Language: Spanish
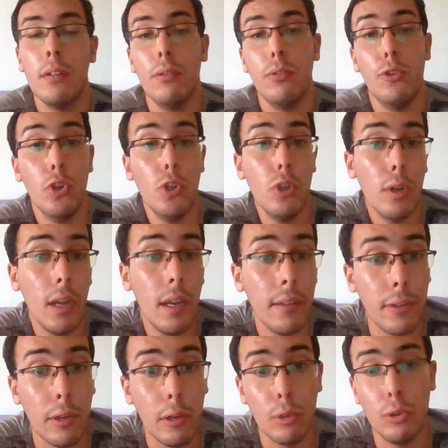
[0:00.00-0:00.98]
Yo tengo que
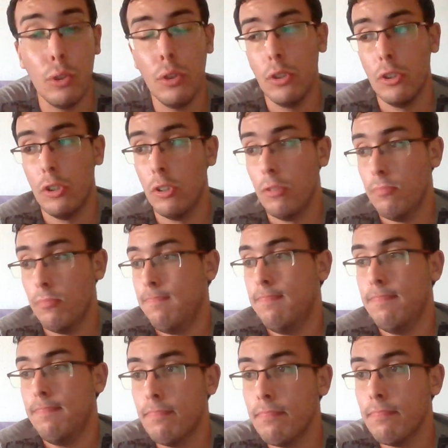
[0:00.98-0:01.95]
decirlo todo.
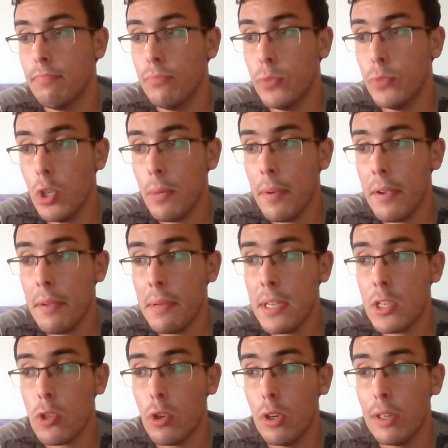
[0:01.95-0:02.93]
Yo me he
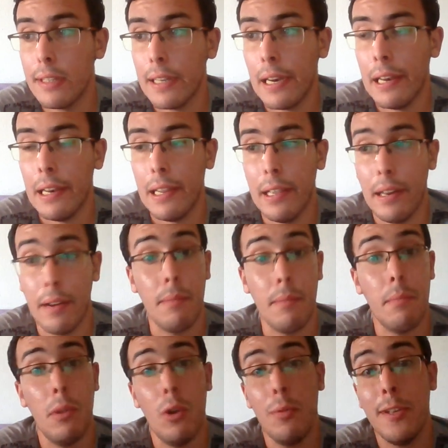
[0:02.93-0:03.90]
visto el tráiler,
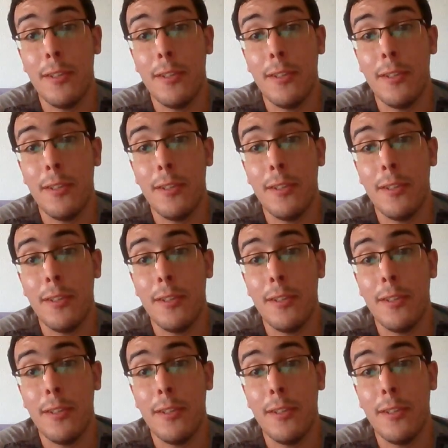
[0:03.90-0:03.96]
me lo he